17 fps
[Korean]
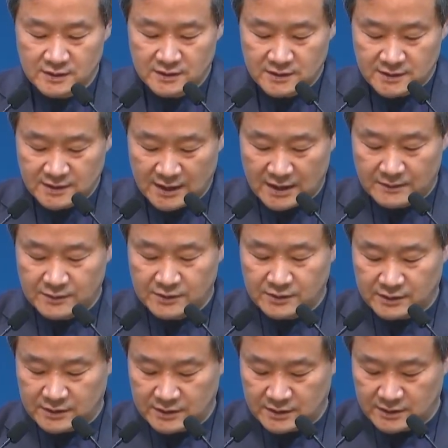
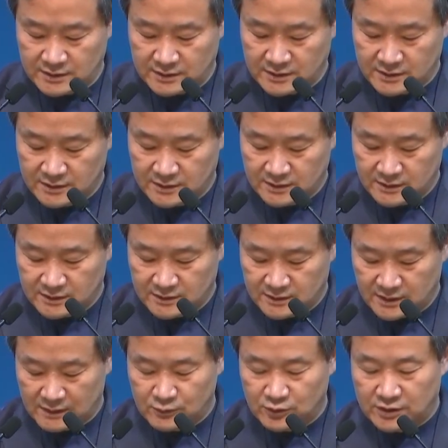사람이었기
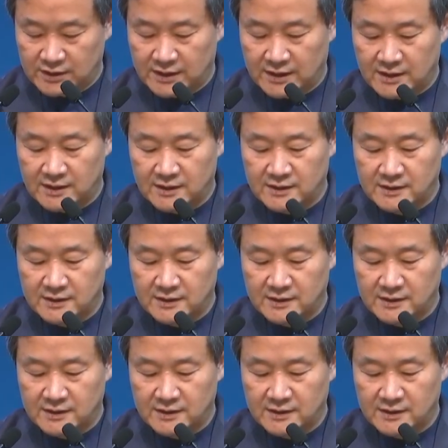때문이다.